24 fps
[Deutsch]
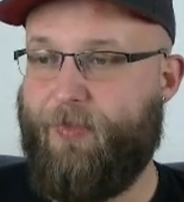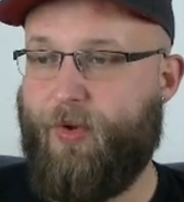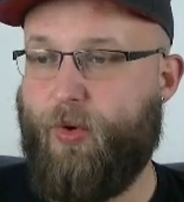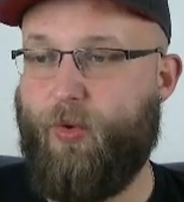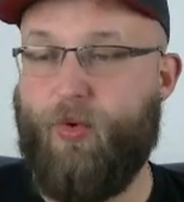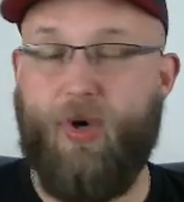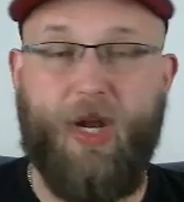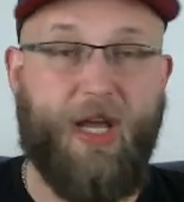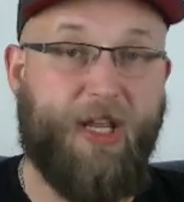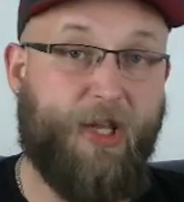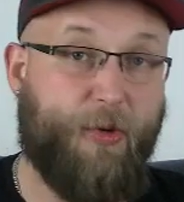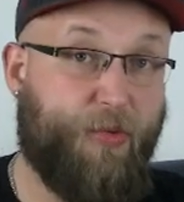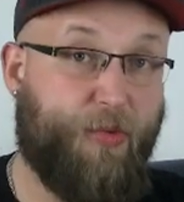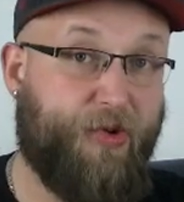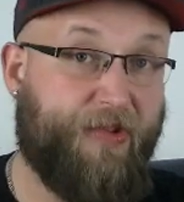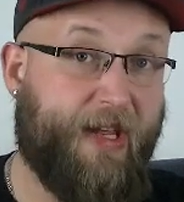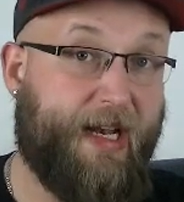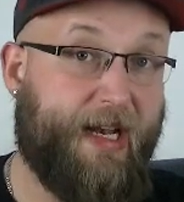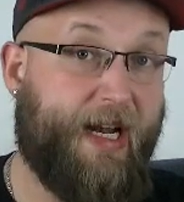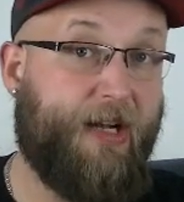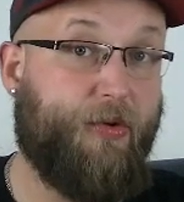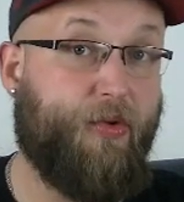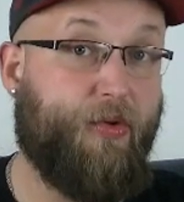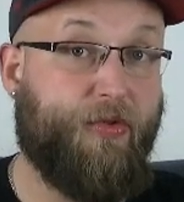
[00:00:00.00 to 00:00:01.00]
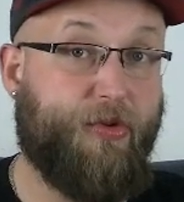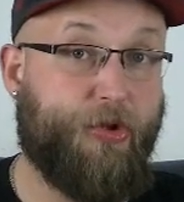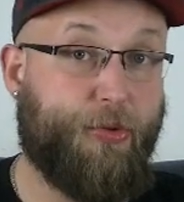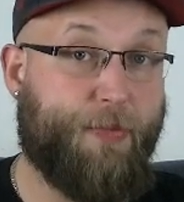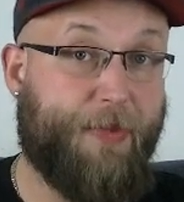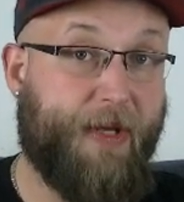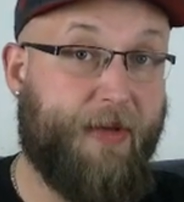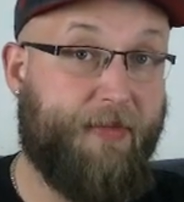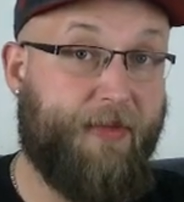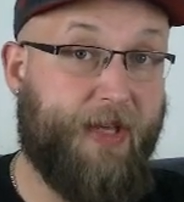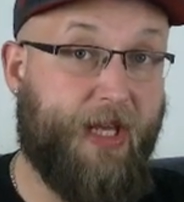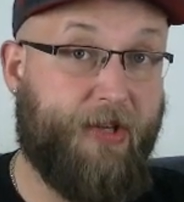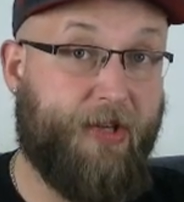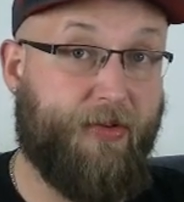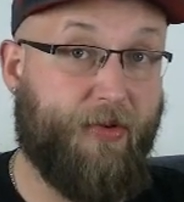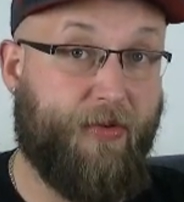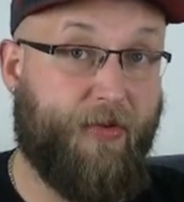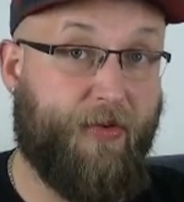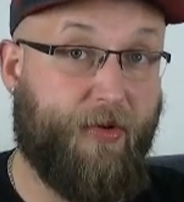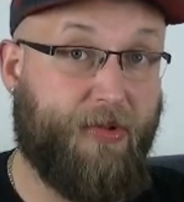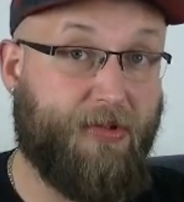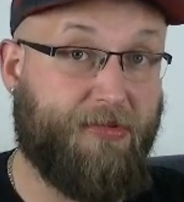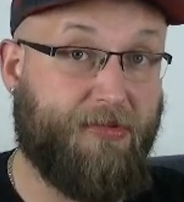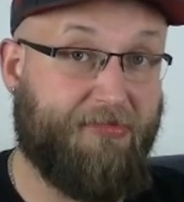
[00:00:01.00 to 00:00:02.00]
Oder ihr müsst dann halt auch so spielen wie ich und
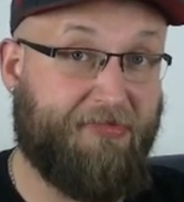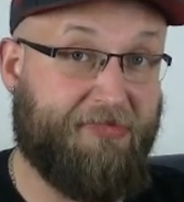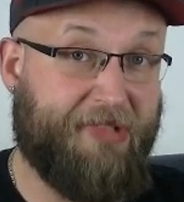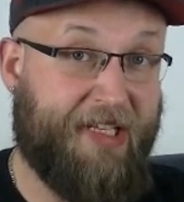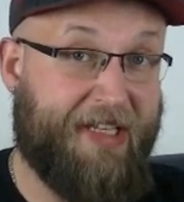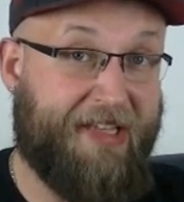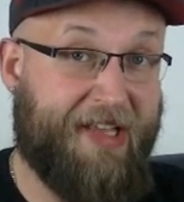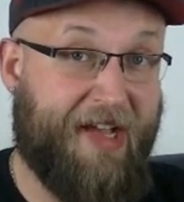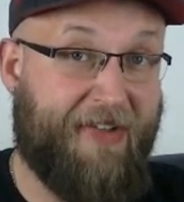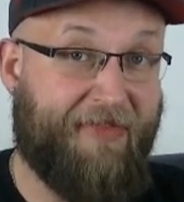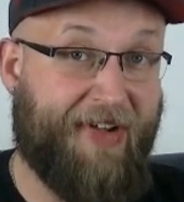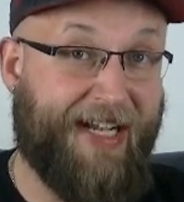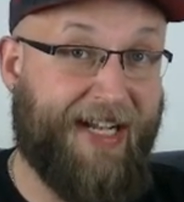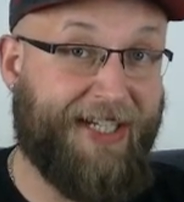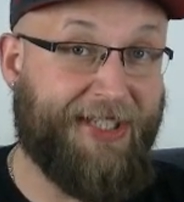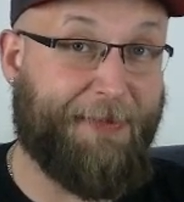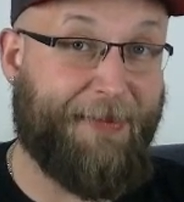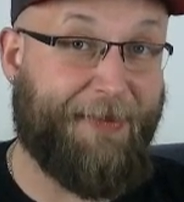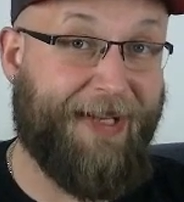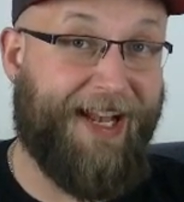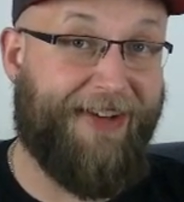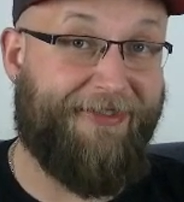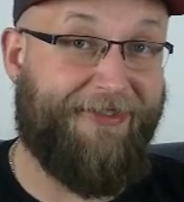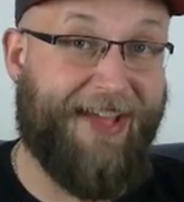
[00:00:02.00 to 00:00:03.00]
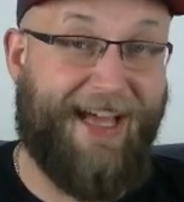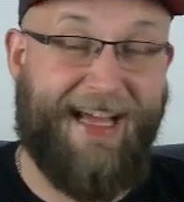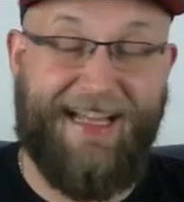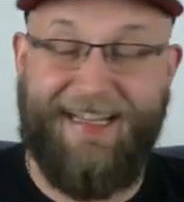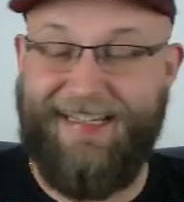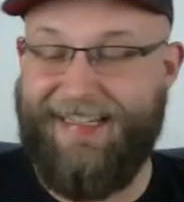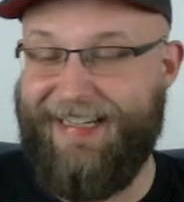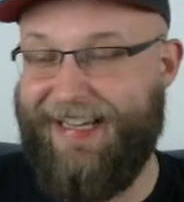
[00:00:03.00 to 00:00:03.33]
so ein Intervallspieler werden.